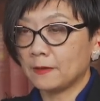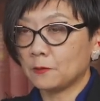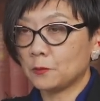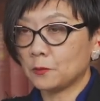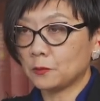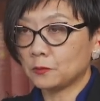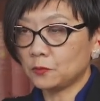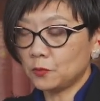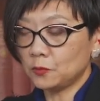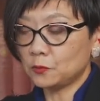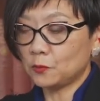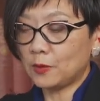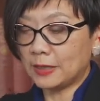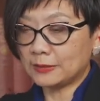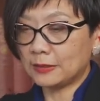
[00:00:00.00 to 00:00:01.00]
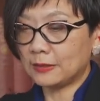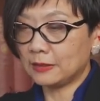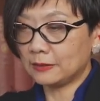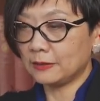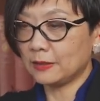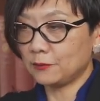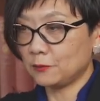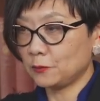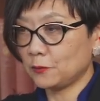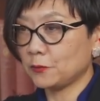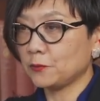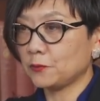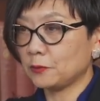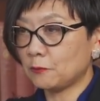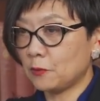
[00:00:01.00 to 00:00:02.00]
こうどんどん重なっていくとい
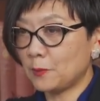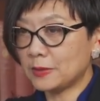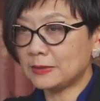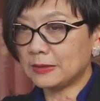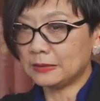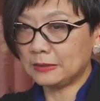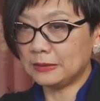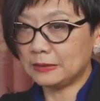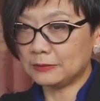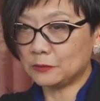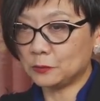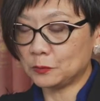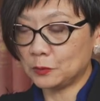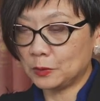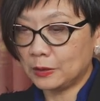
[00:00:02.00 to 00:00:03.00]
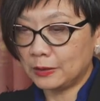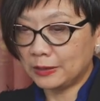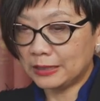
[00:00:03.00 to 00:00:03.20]
うよりもまさにその